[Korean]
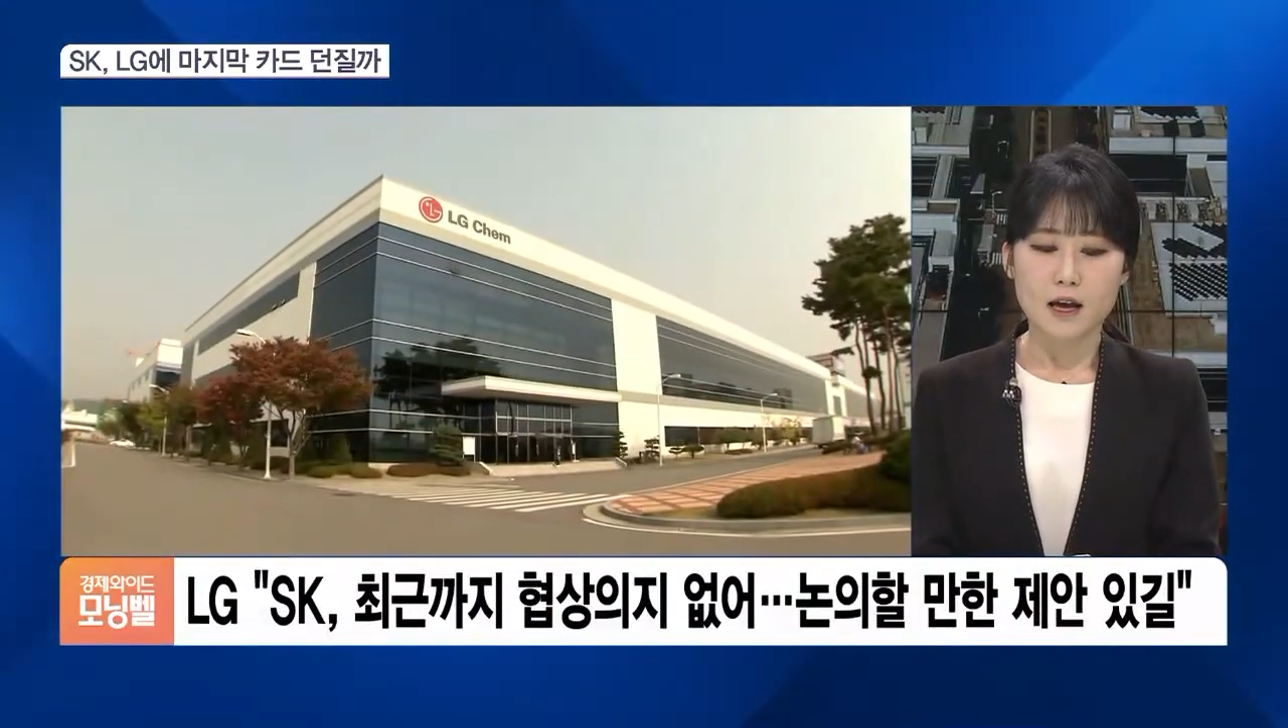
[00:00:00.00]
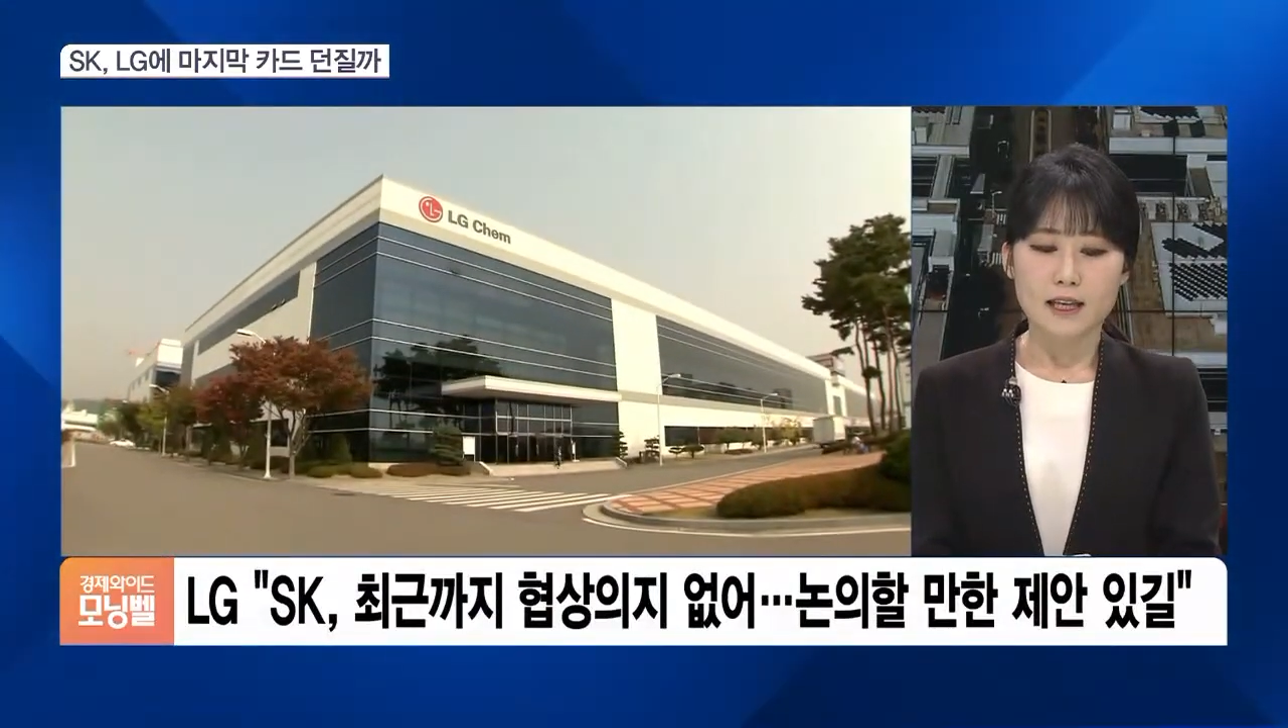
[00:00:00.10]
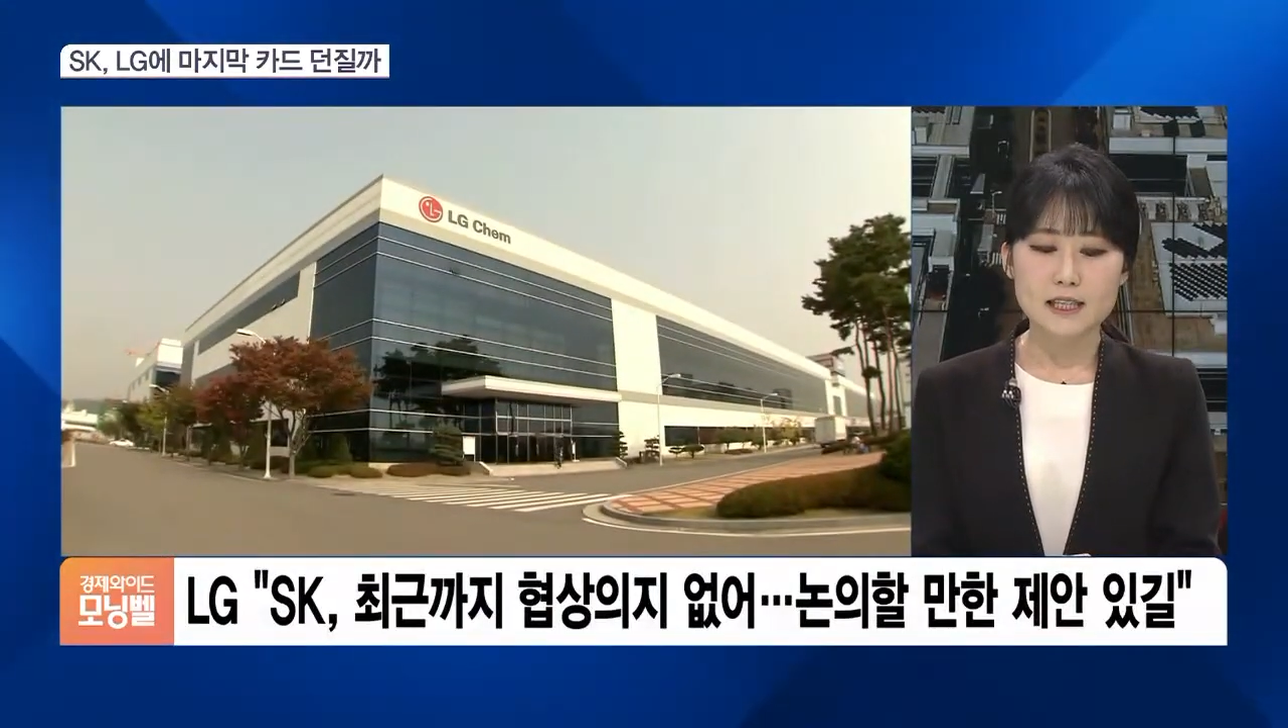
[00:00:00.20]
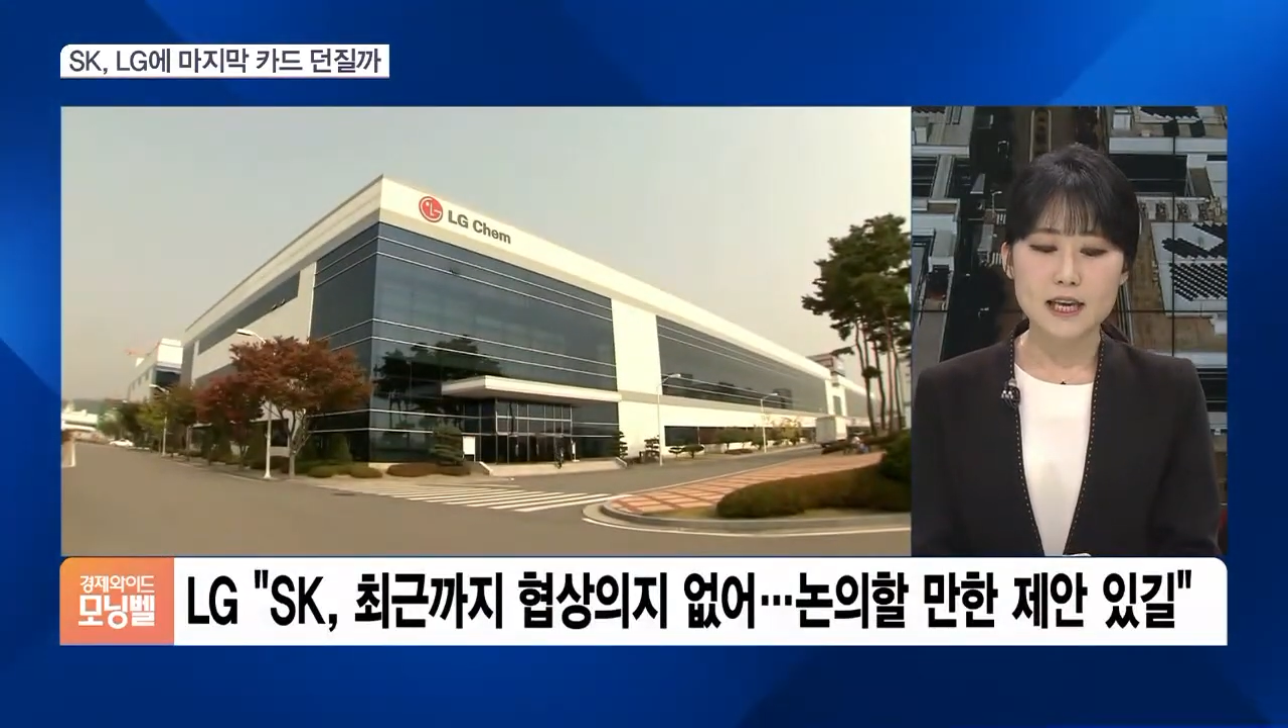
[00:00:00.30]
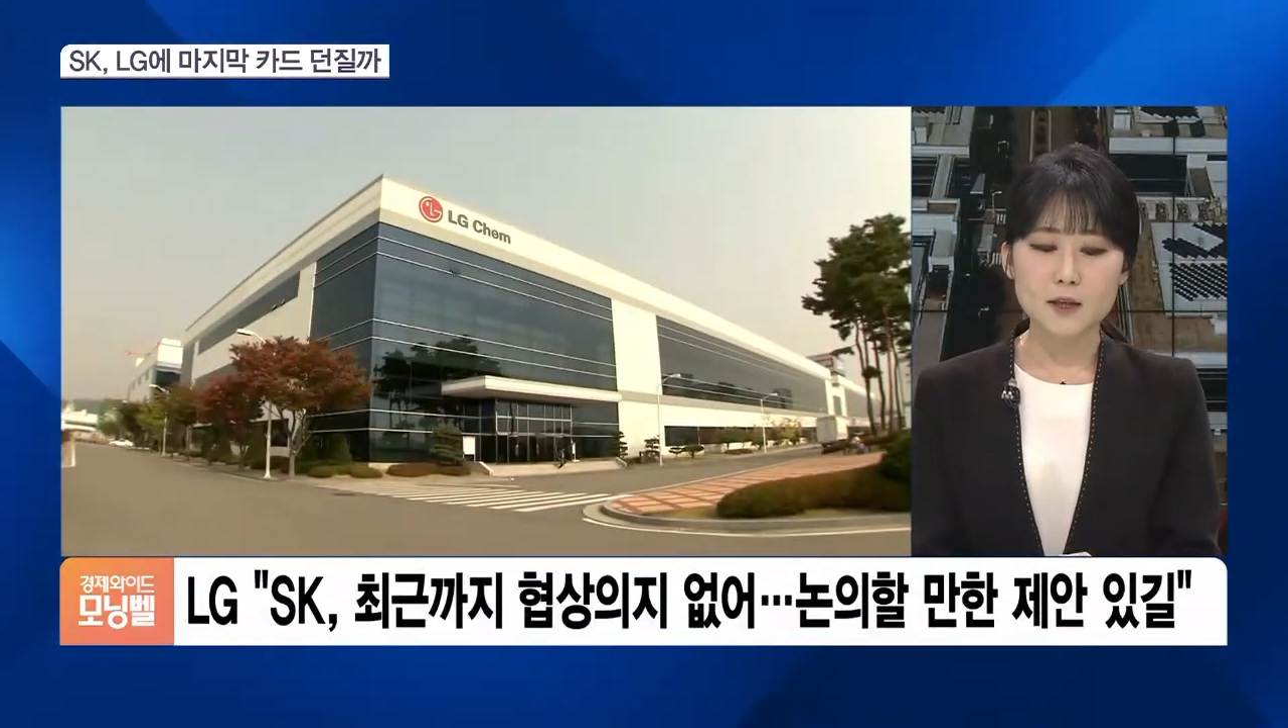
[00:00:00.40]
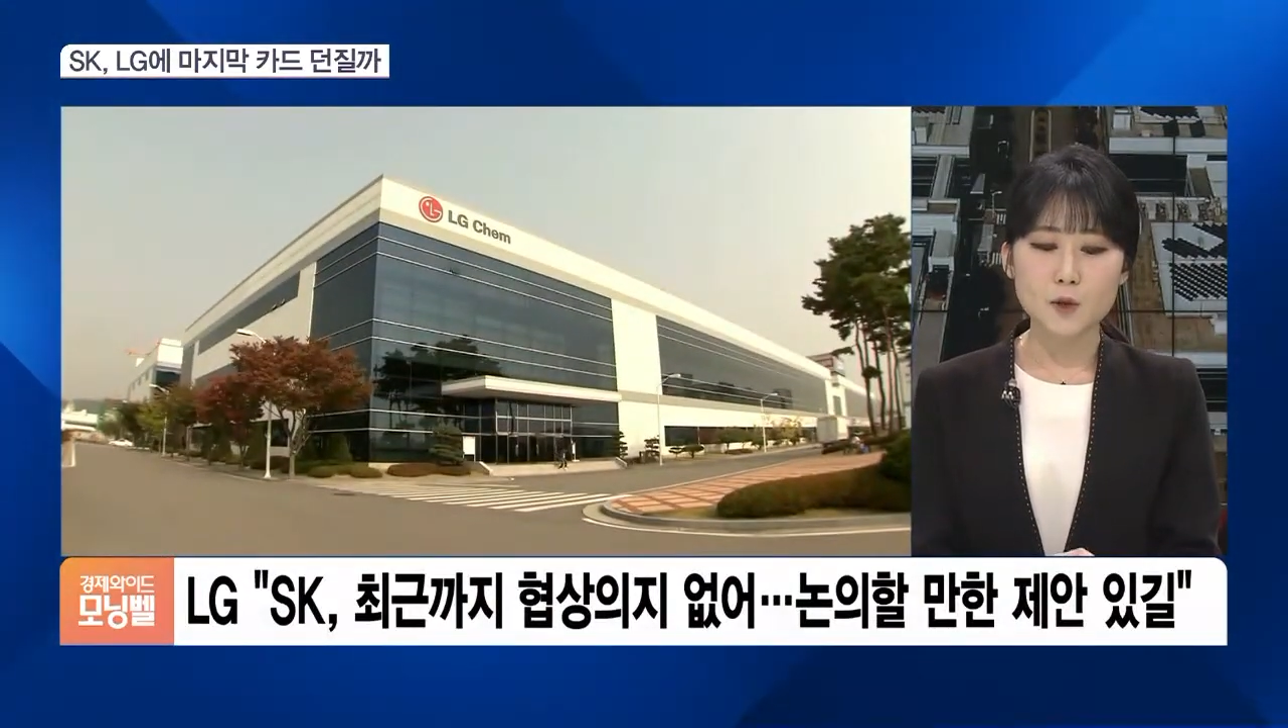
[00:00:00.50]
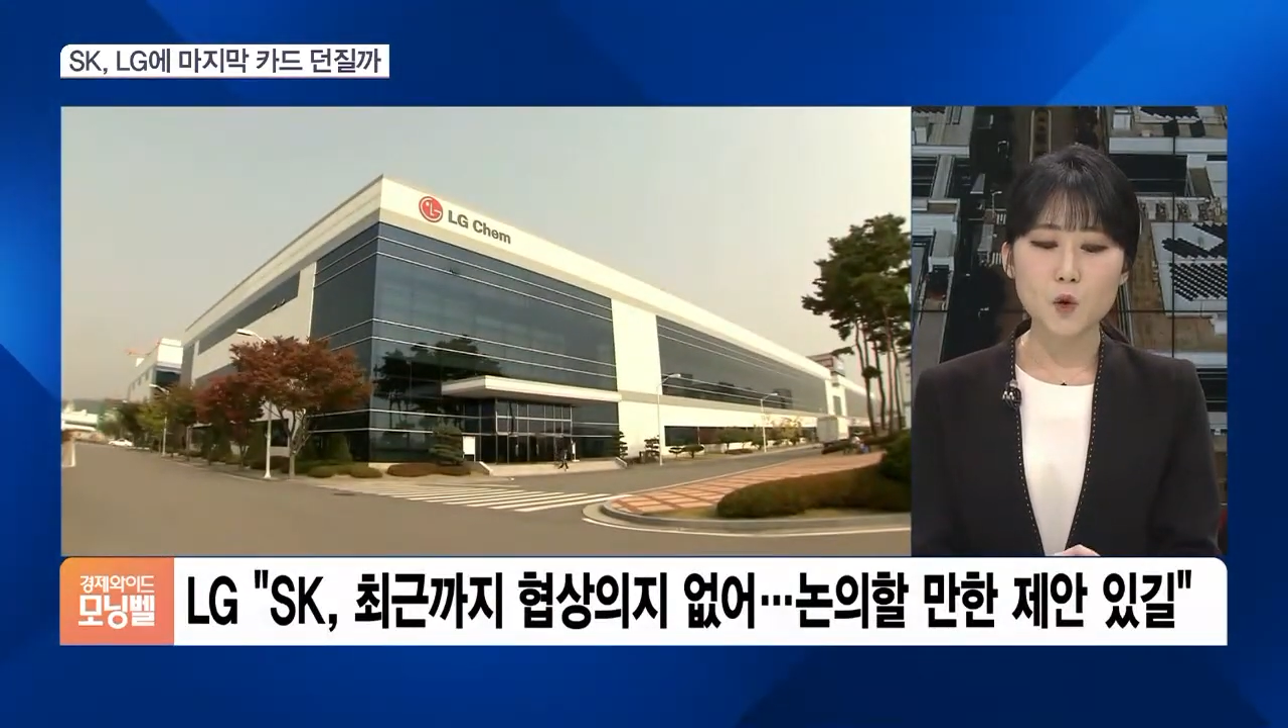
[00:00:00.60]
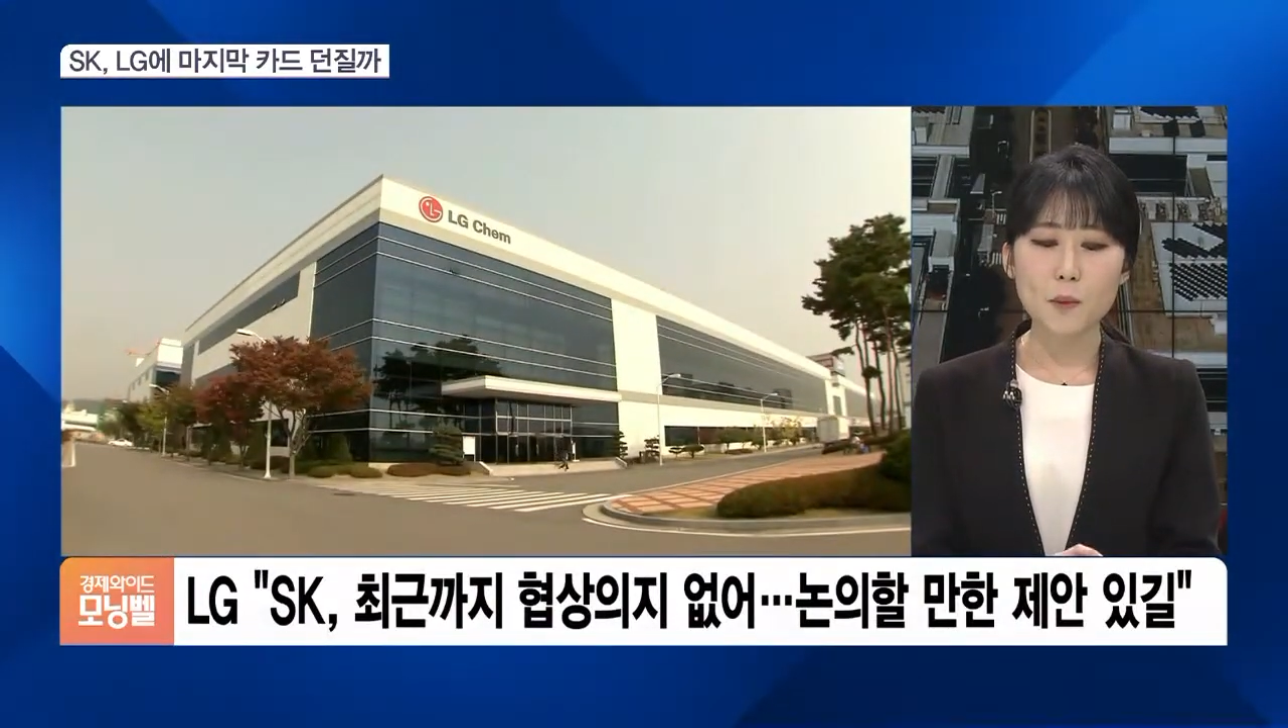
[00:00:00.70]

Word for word: 이제 최종